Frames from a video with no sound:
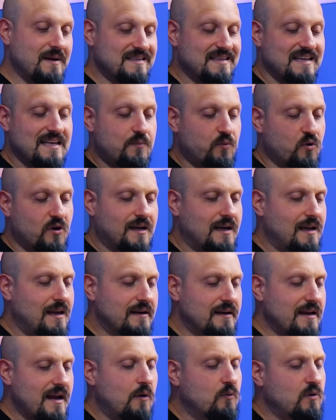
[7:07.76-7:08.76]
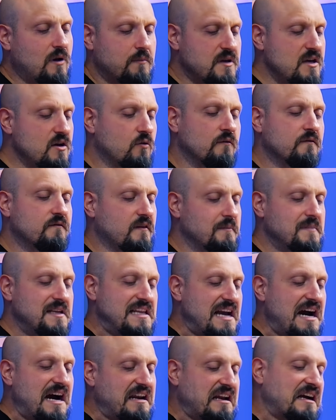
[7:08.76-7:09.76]
mesi li può regalare a un amico, un
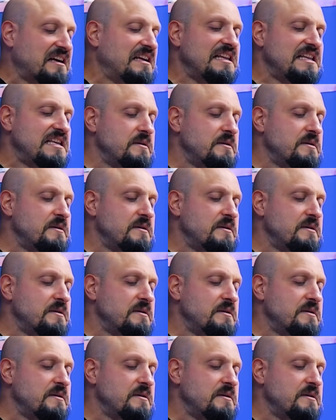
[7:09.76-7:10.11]
familiare, a chi